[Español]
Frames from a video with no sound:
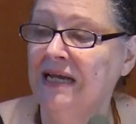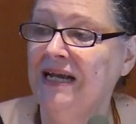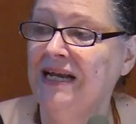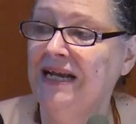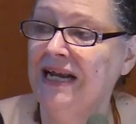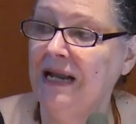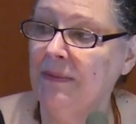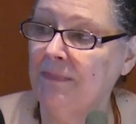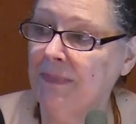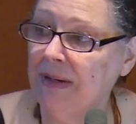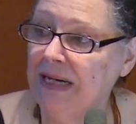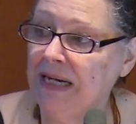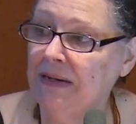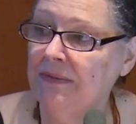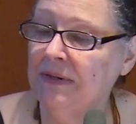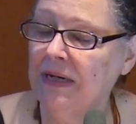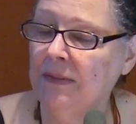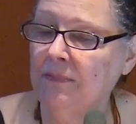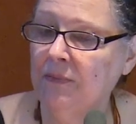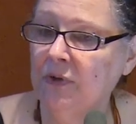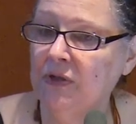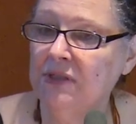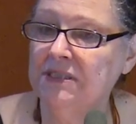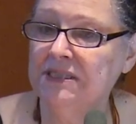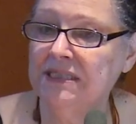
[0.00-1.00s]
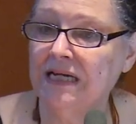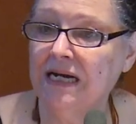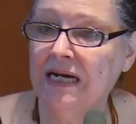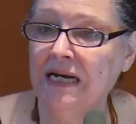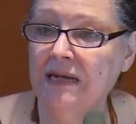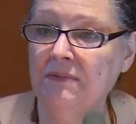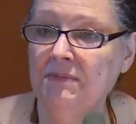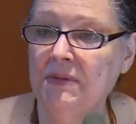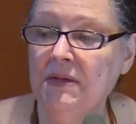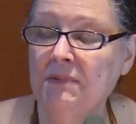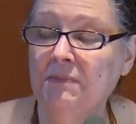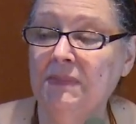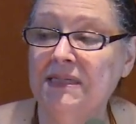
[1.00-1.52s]
las palabras pueden ser
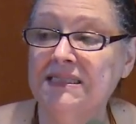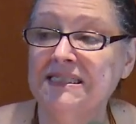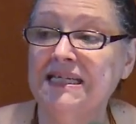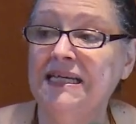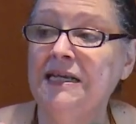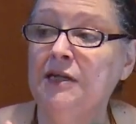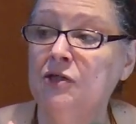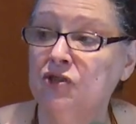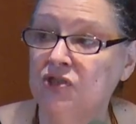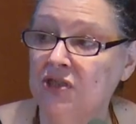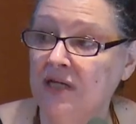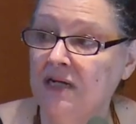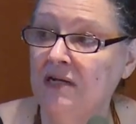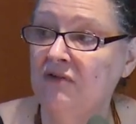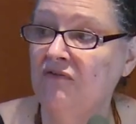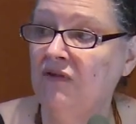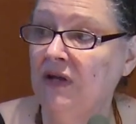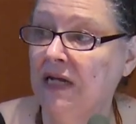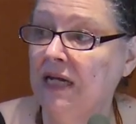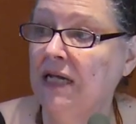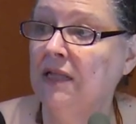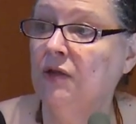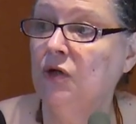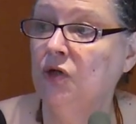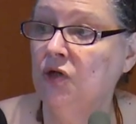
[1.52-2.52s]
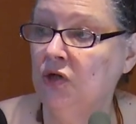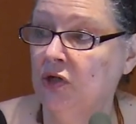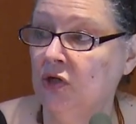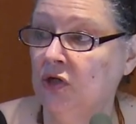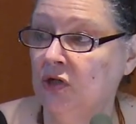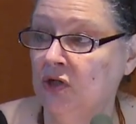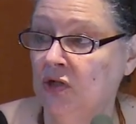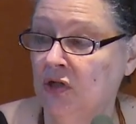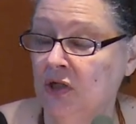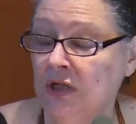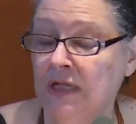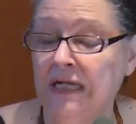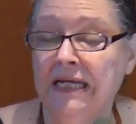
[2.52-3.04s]
las mismas y los significados no.
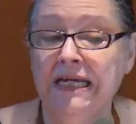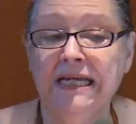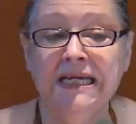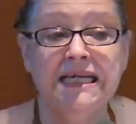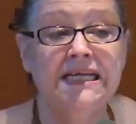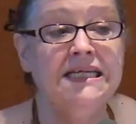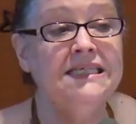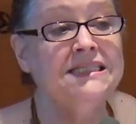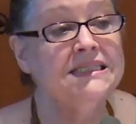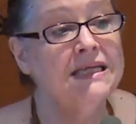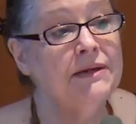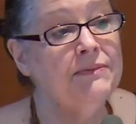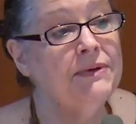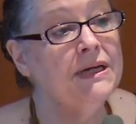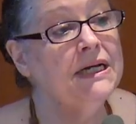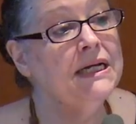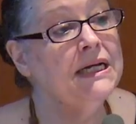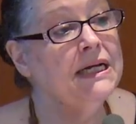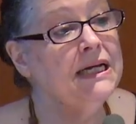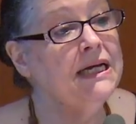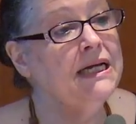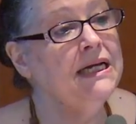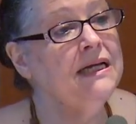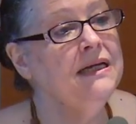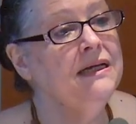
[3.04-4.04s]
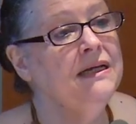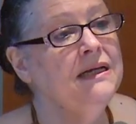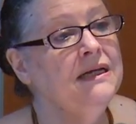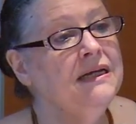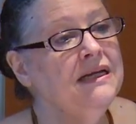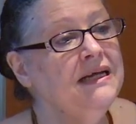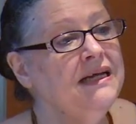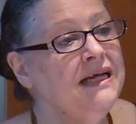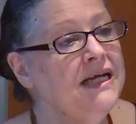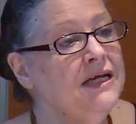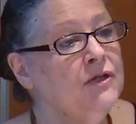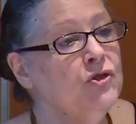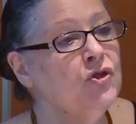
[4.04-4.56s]
Y saber que
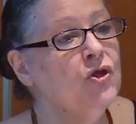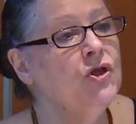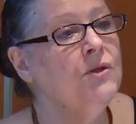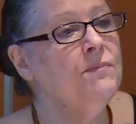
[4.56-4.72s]
esto